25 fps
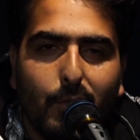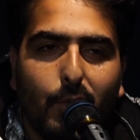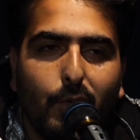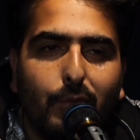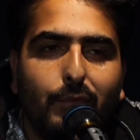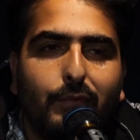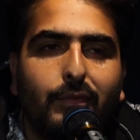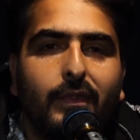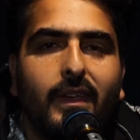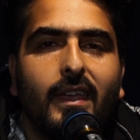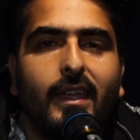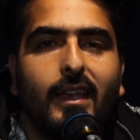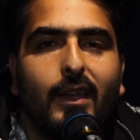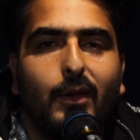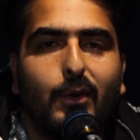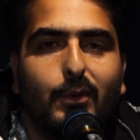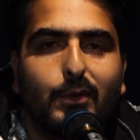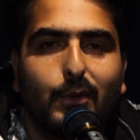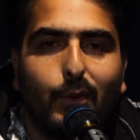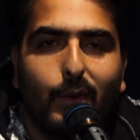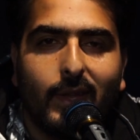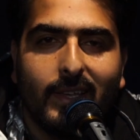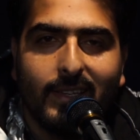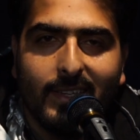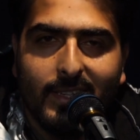वो फील हो
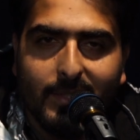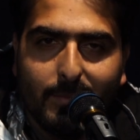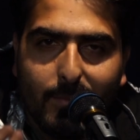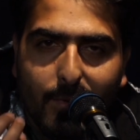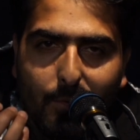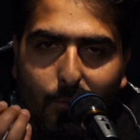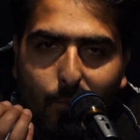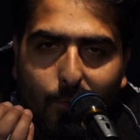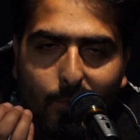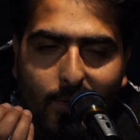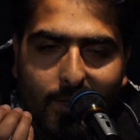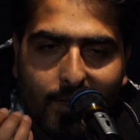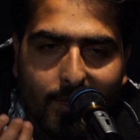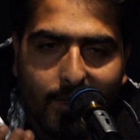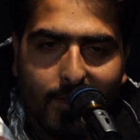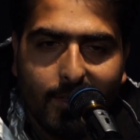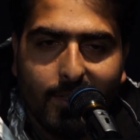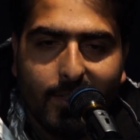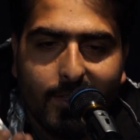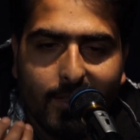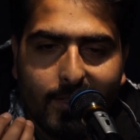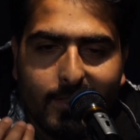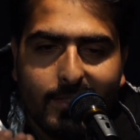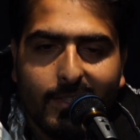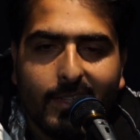थोड़ा सा इसमें वो
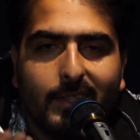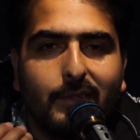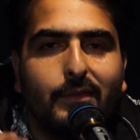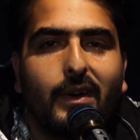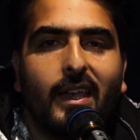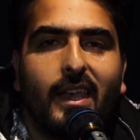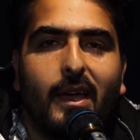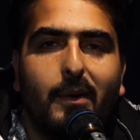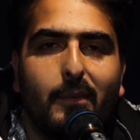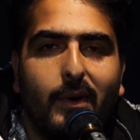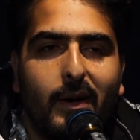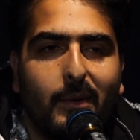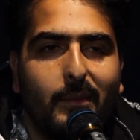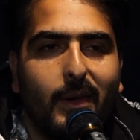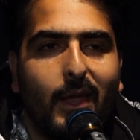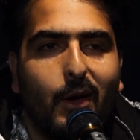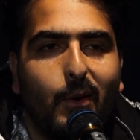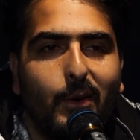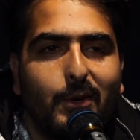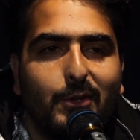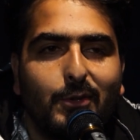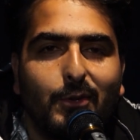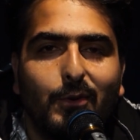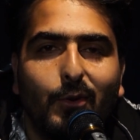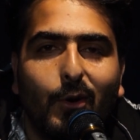इज्जत वाला मामला
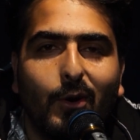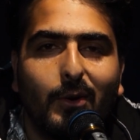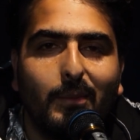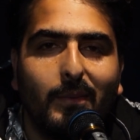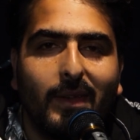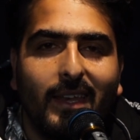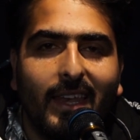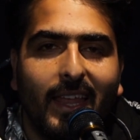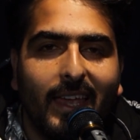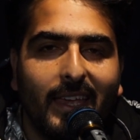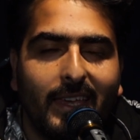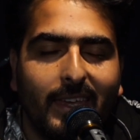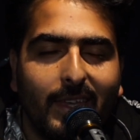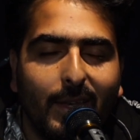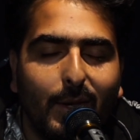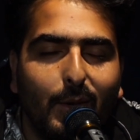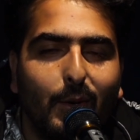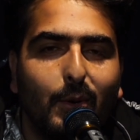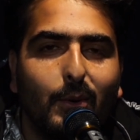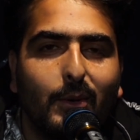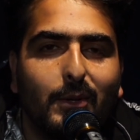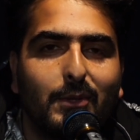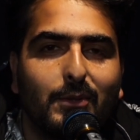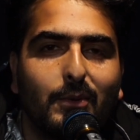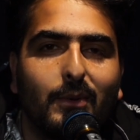हो इट शुड नॉट बी लाइक कि
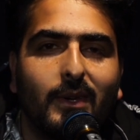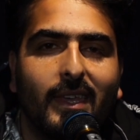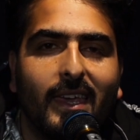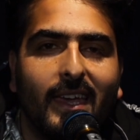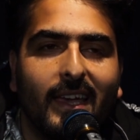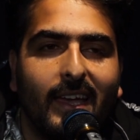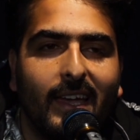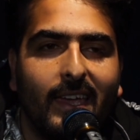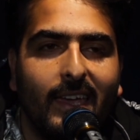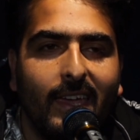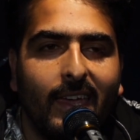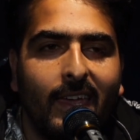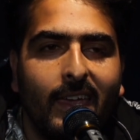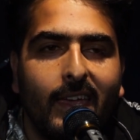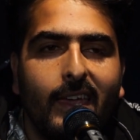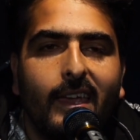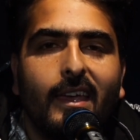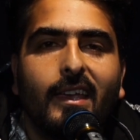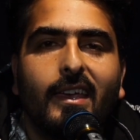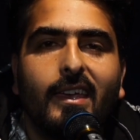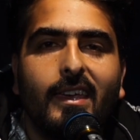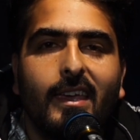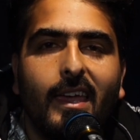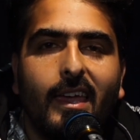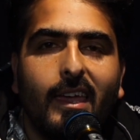लोग सुन के कहें
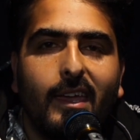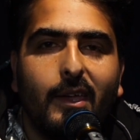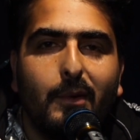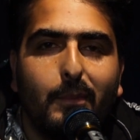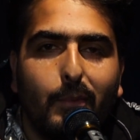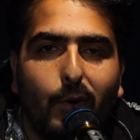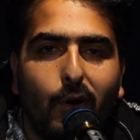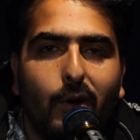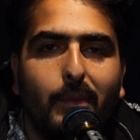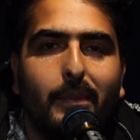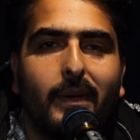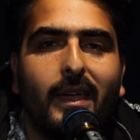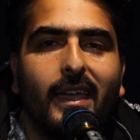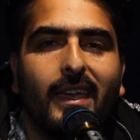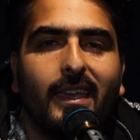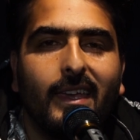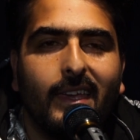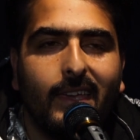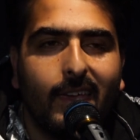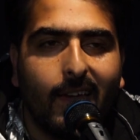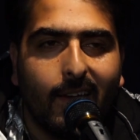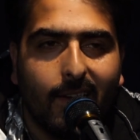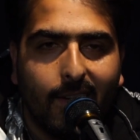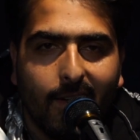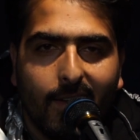कि ये हिप हॉप है
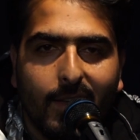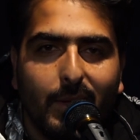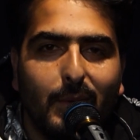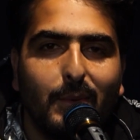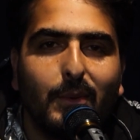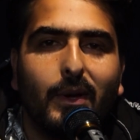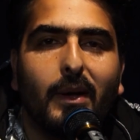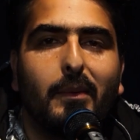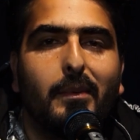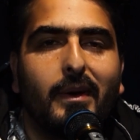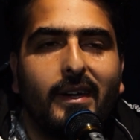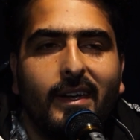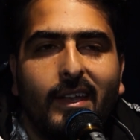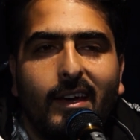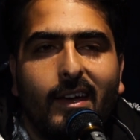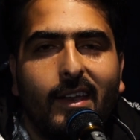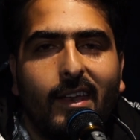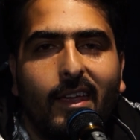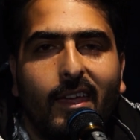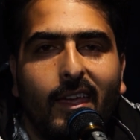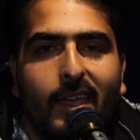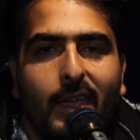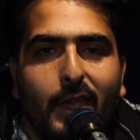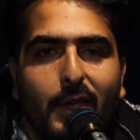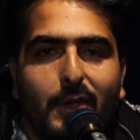कि क्या गालियों का भंडार
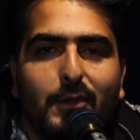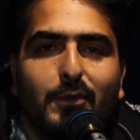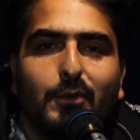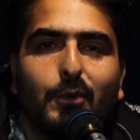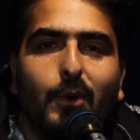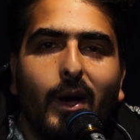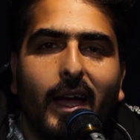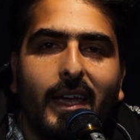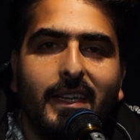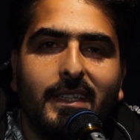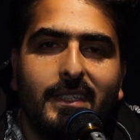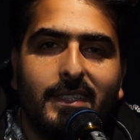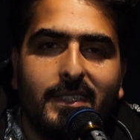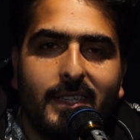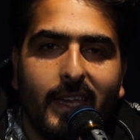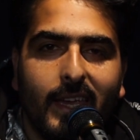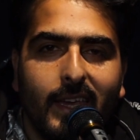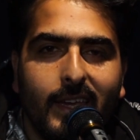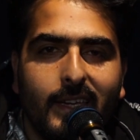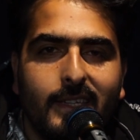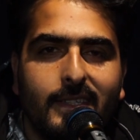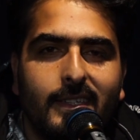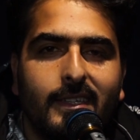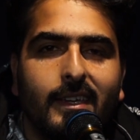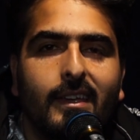है सो आई
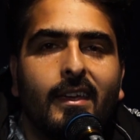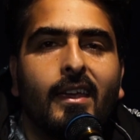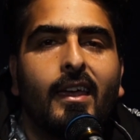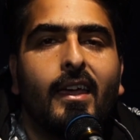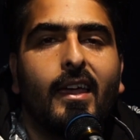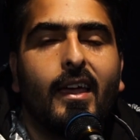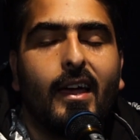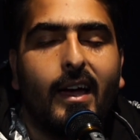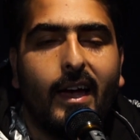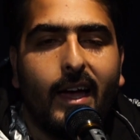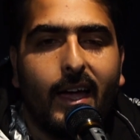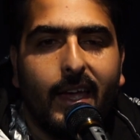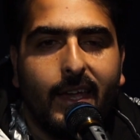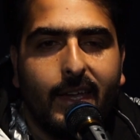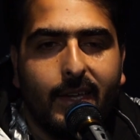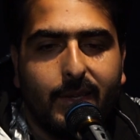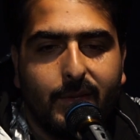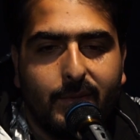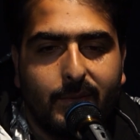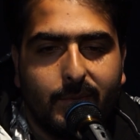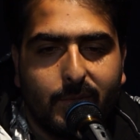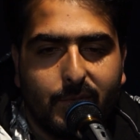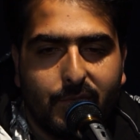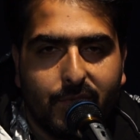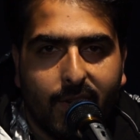चेंज आई
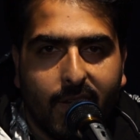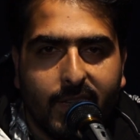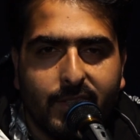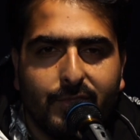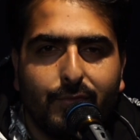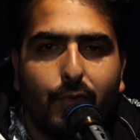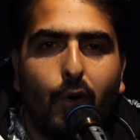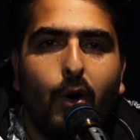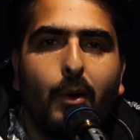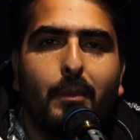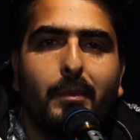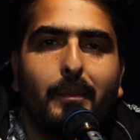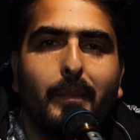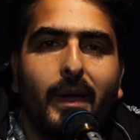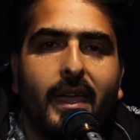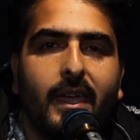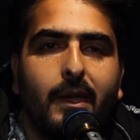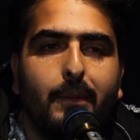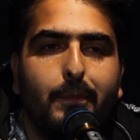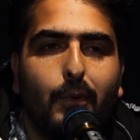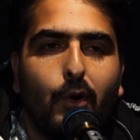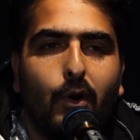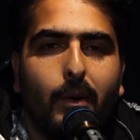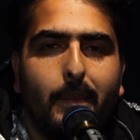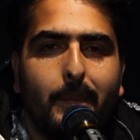ट्रांसफॉर्म माई
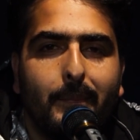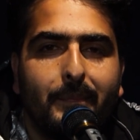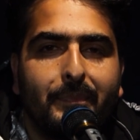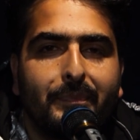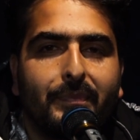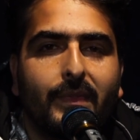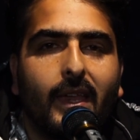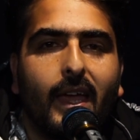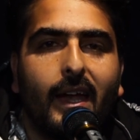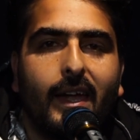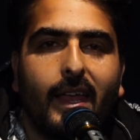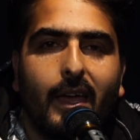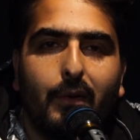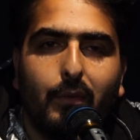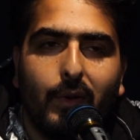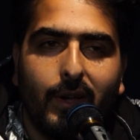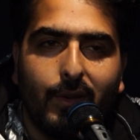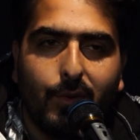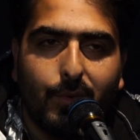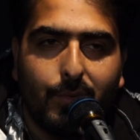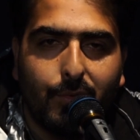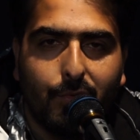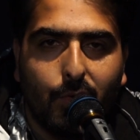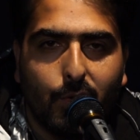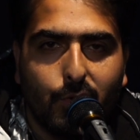हिप हॉप एंड आई
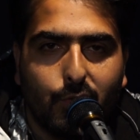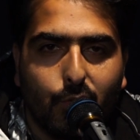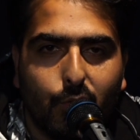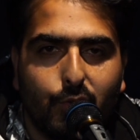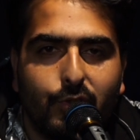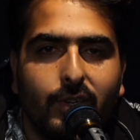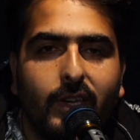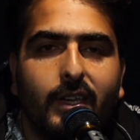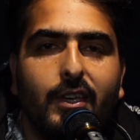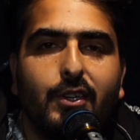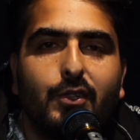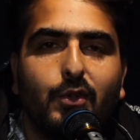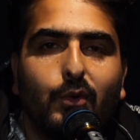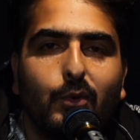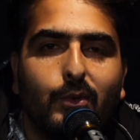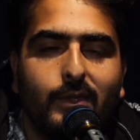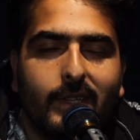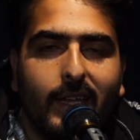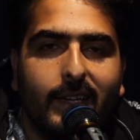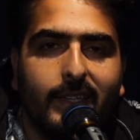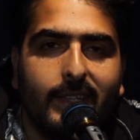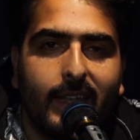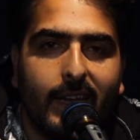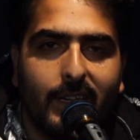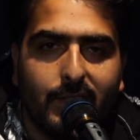वेंट फॉर सोशल
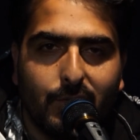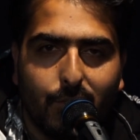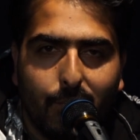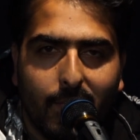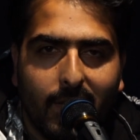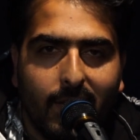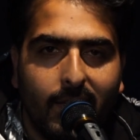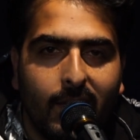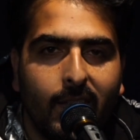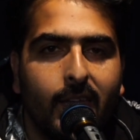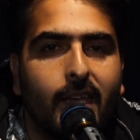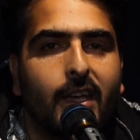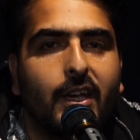इशूज़ एंड दैट्स वैन